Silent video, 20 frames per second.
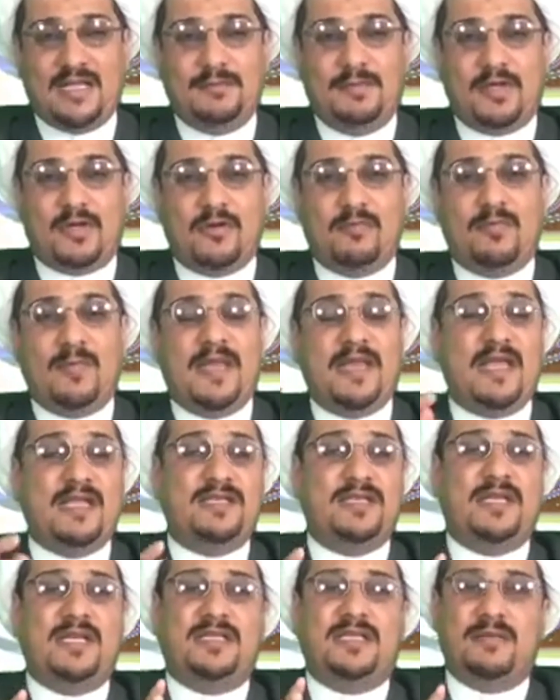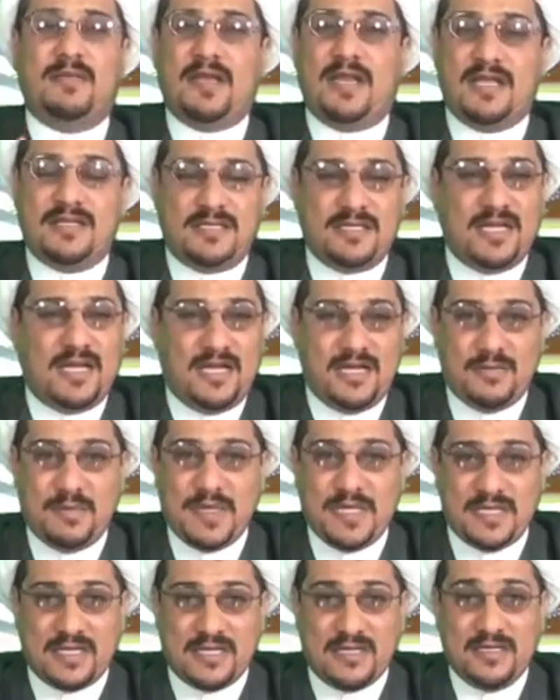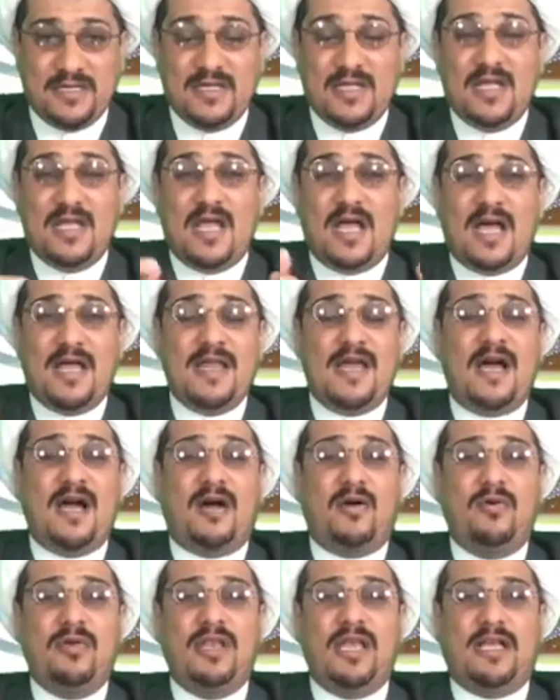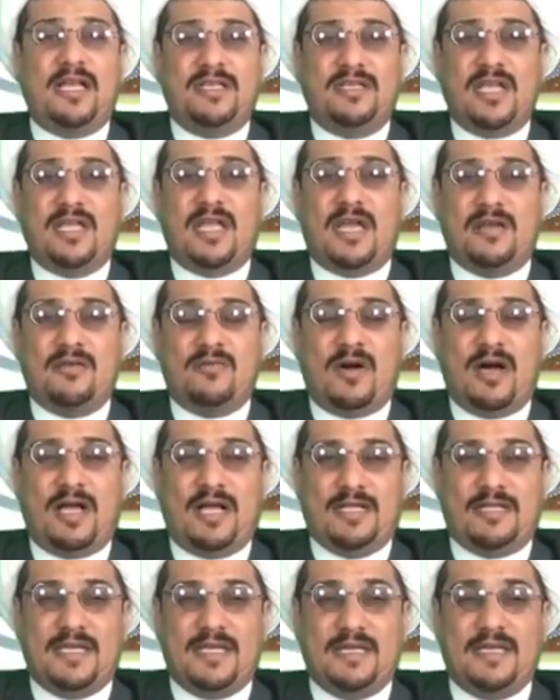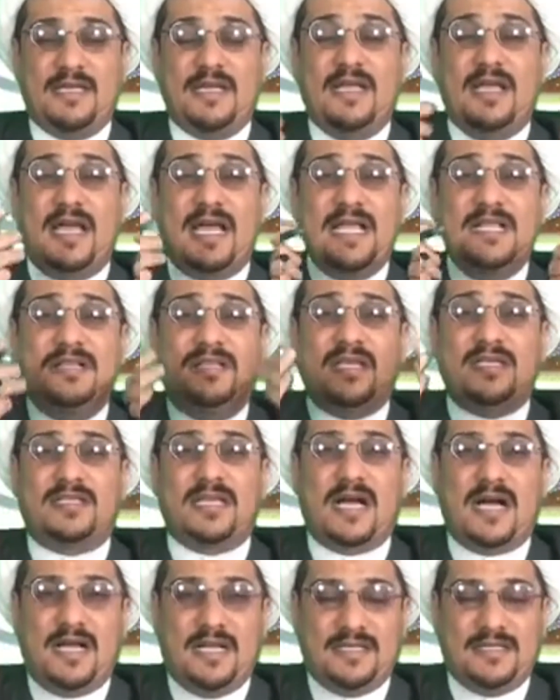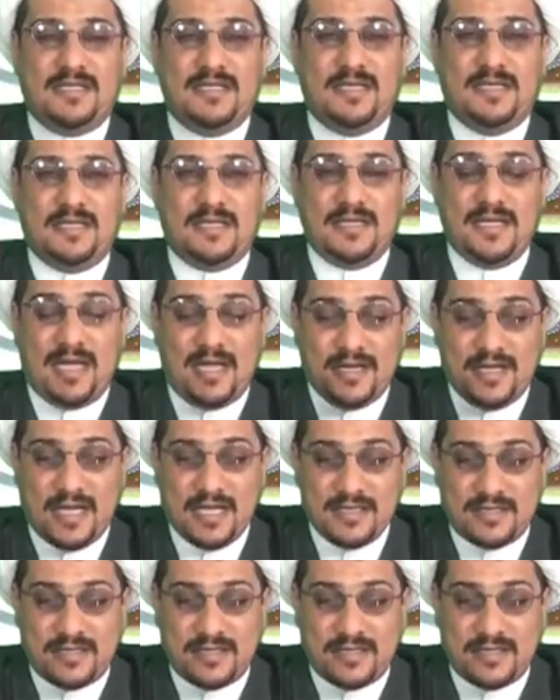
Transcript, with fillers: بكم منهجيتي منهجيه علميه انا اقول لك شيئا واحدا أنت ساعدني يعني أنت